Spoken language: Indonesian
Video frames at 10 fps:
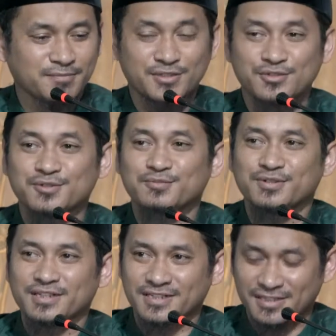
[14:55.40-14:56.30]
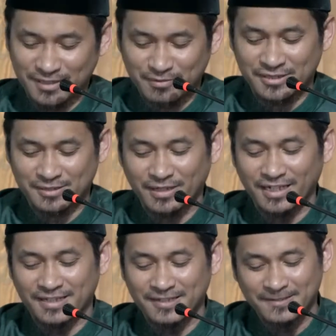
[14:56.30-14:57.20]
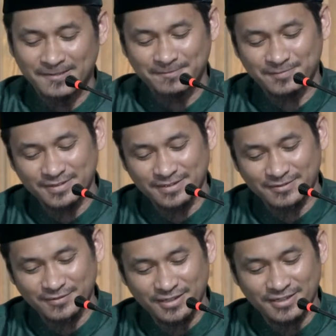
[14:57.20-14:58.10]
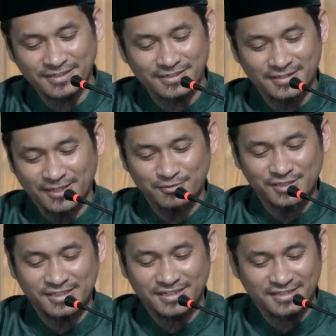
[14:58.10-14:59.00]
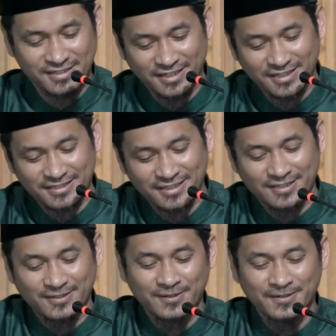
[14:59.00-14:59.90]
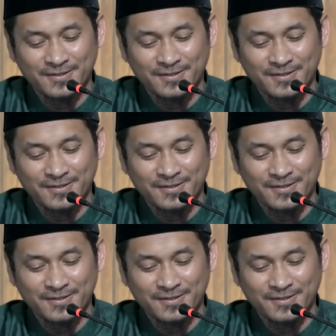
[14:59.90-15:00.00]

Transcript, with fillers: Masih subuh nih, jadi saya masih semangat. Nah, kamu disikat-sikat aja gitu.